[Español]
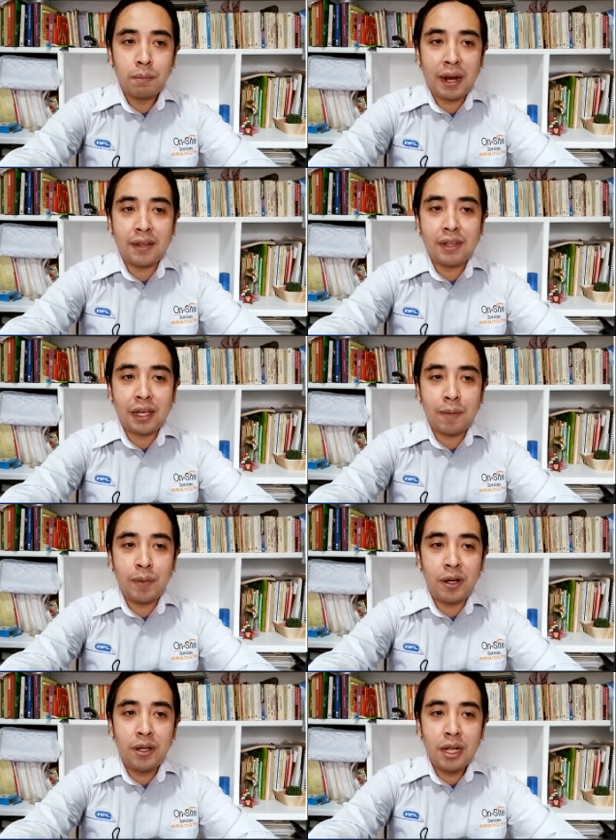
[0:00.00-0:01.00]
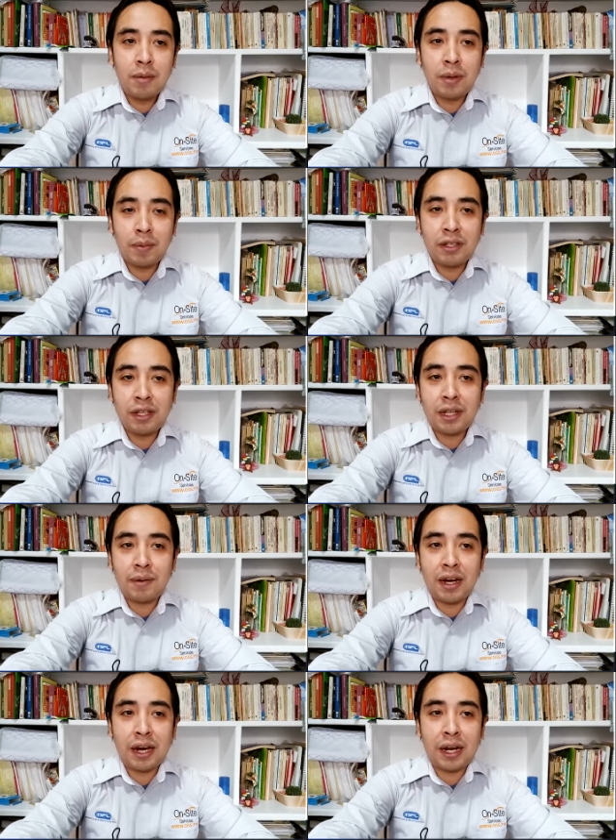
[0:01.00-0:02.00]
Para este ejemplo, vamos a
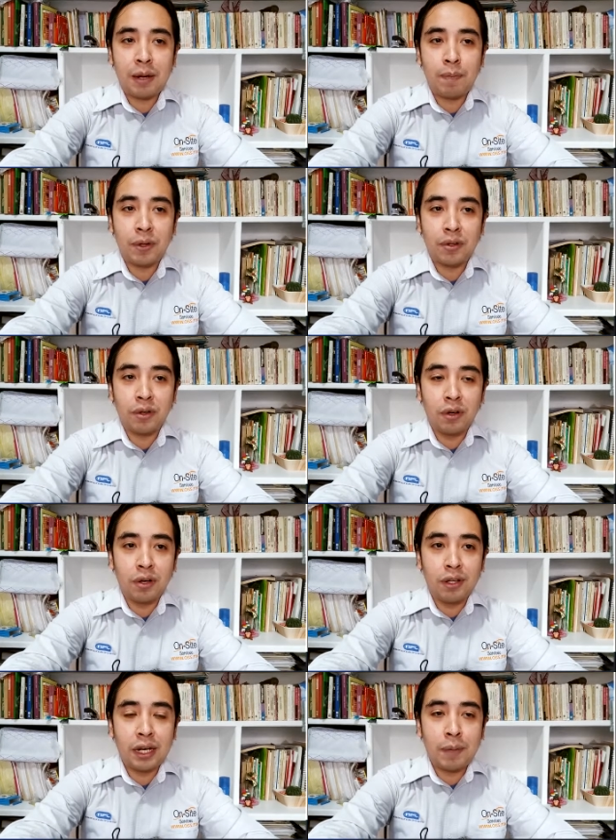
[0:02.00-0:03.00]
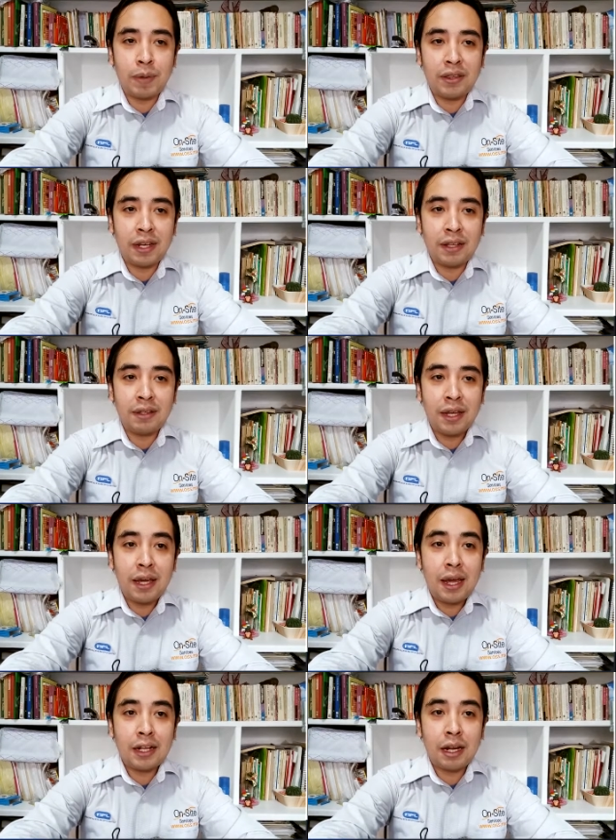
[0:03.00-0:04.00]
trabajar el protocolo de NP3
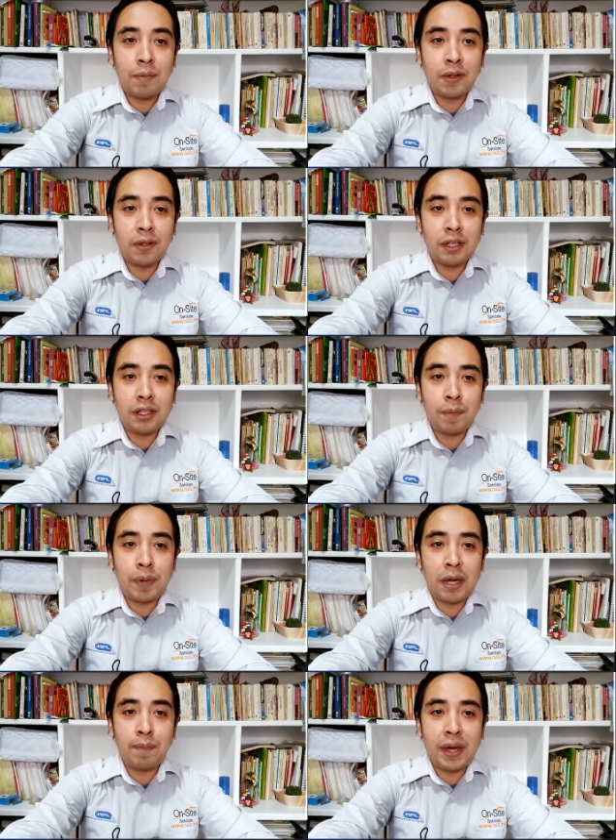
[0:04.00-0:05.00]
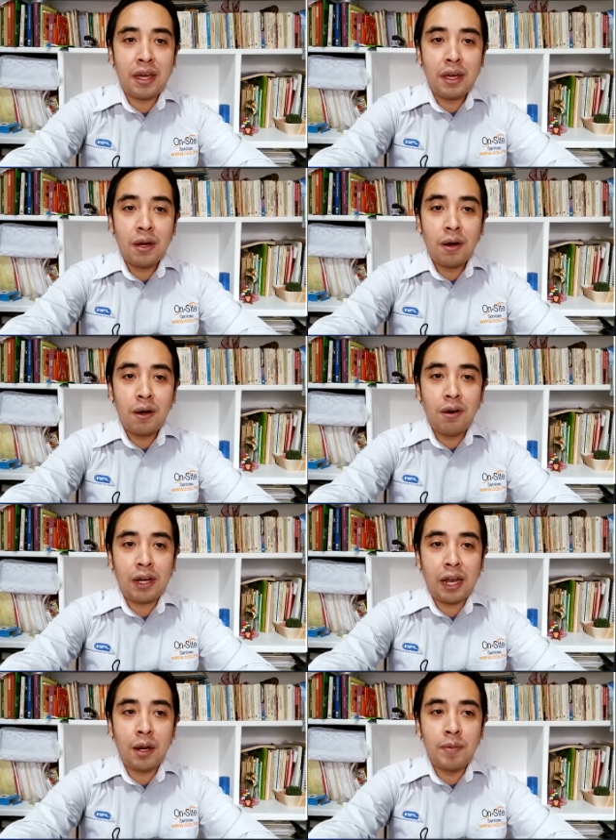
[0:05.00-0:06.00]
en el modo TCP/IP o lo
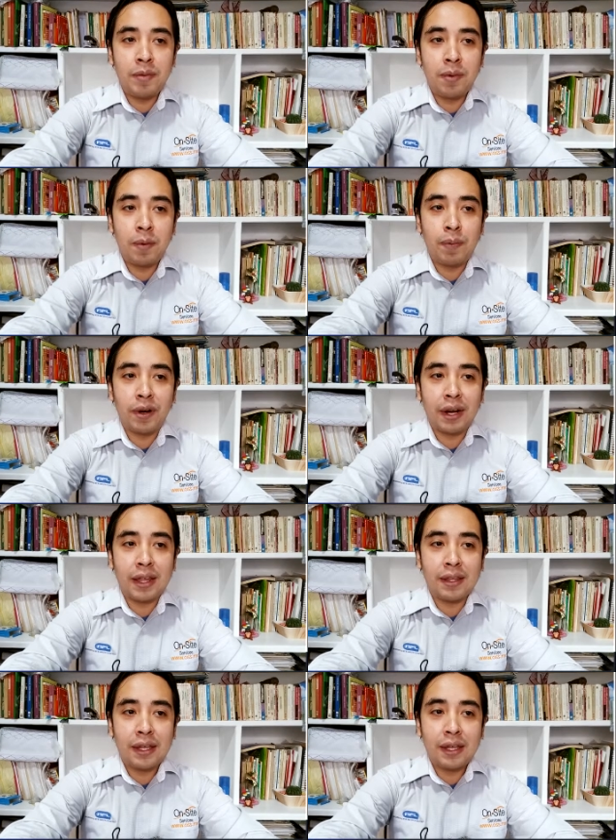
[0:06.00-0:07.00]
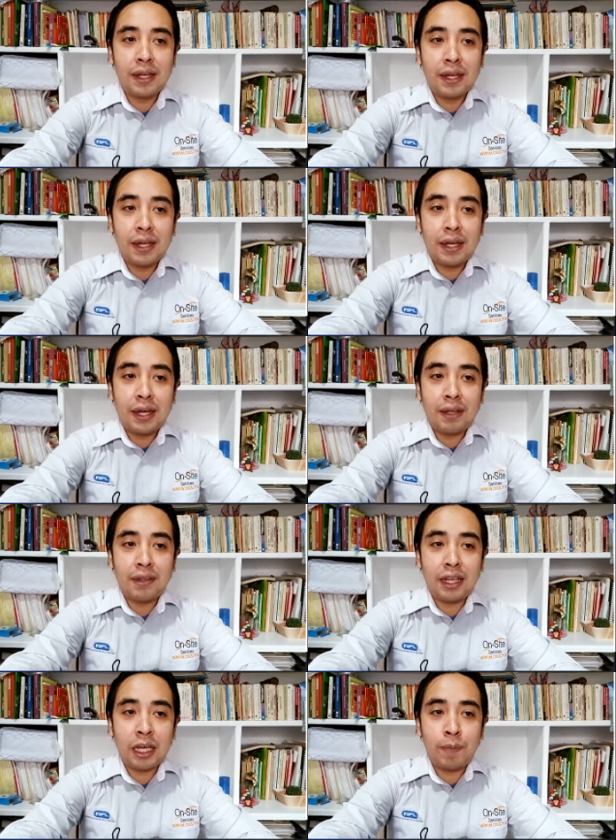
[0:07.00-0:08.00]
que es lo mismo por red.
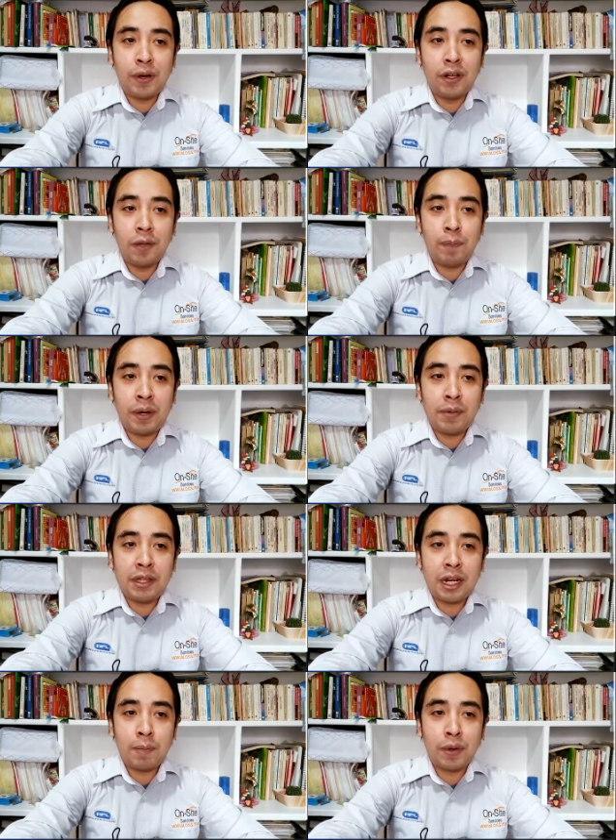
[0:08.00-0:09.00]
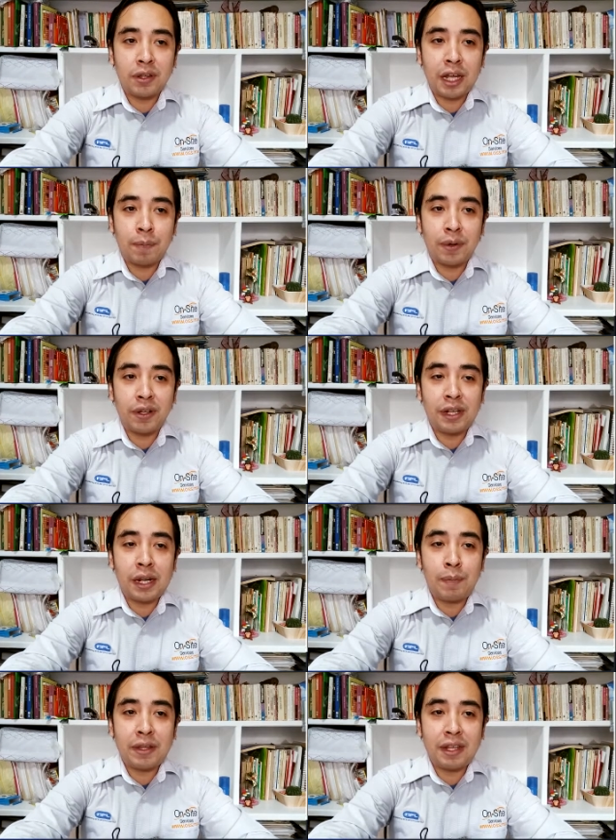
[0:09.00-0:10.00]
Este equipo nos permite reportar por
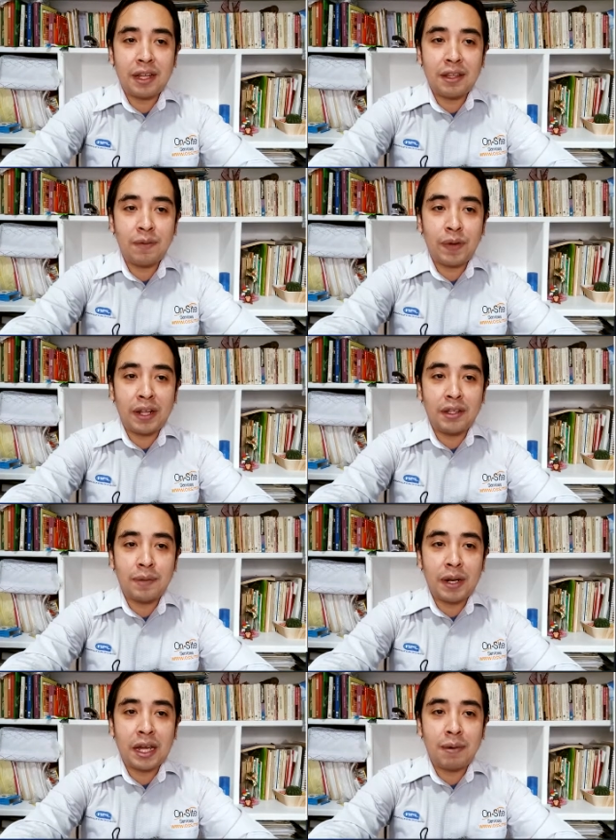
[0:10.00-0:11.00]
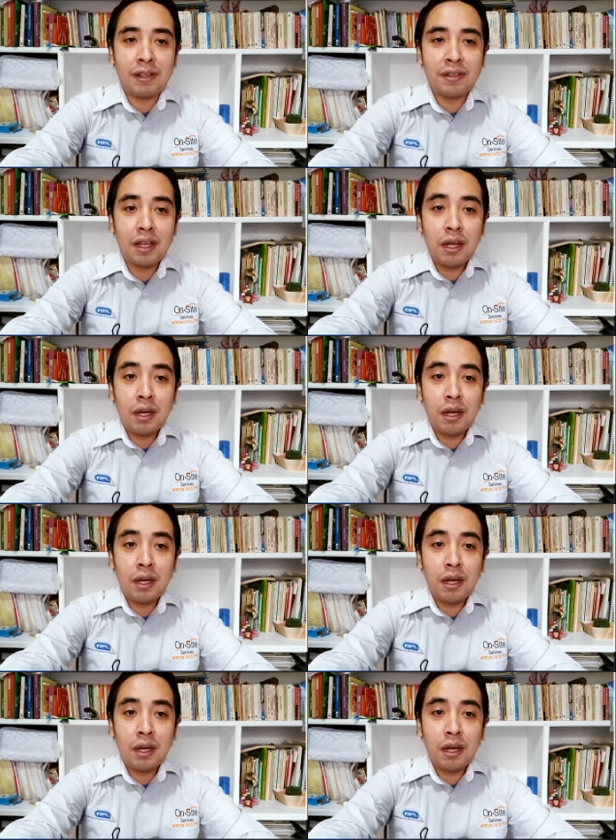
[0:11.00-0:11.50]
NP3 diferentes variables